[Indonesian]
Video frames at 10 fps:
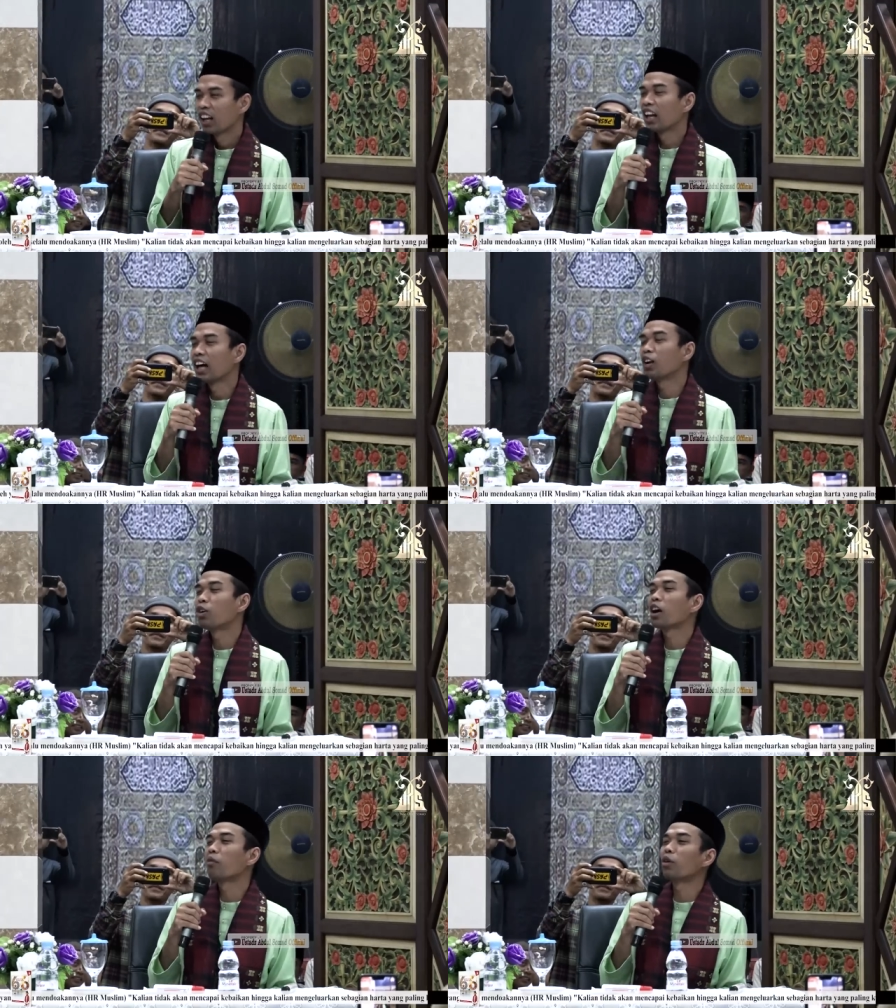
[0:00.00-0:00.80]

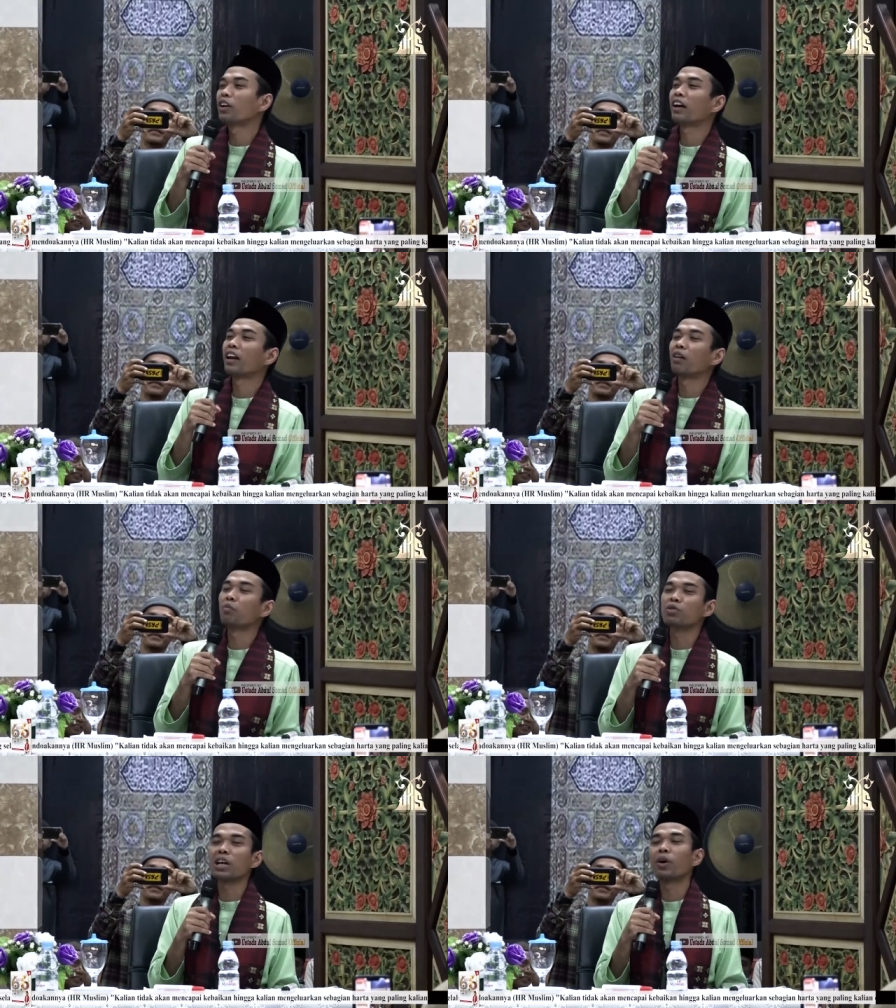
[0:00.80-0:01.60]
Lalu kemudian
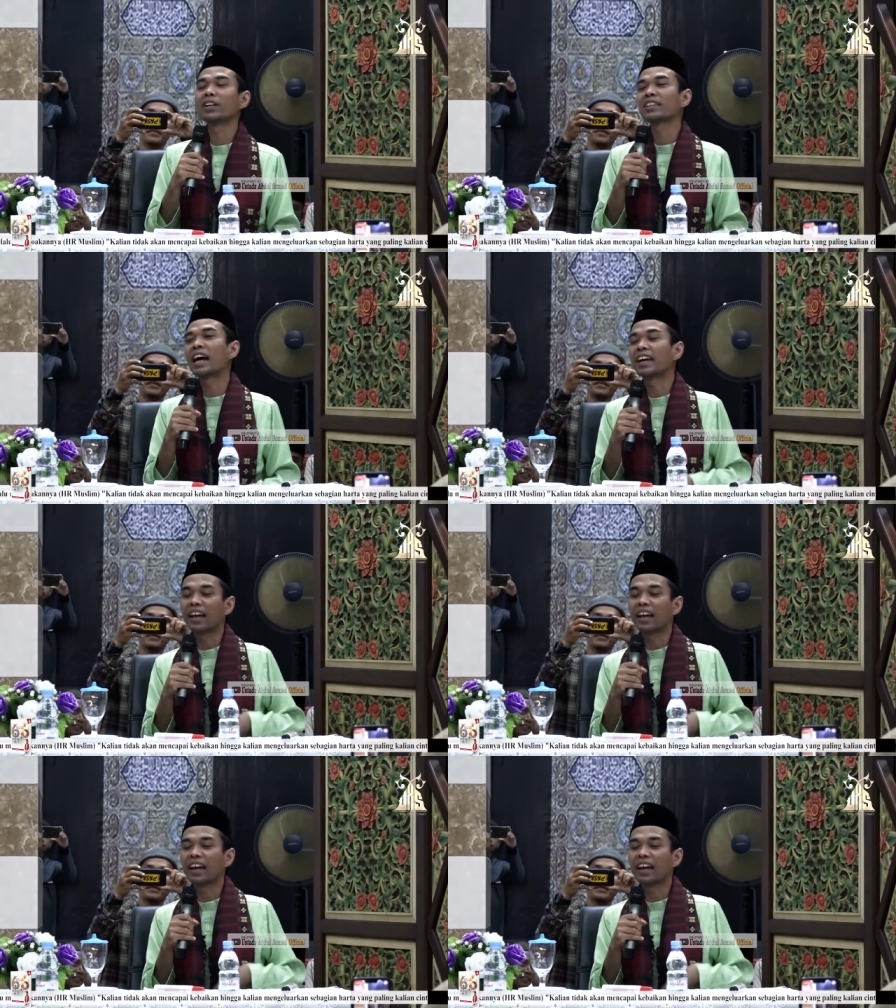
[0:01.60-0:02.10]
naik pesawat Thai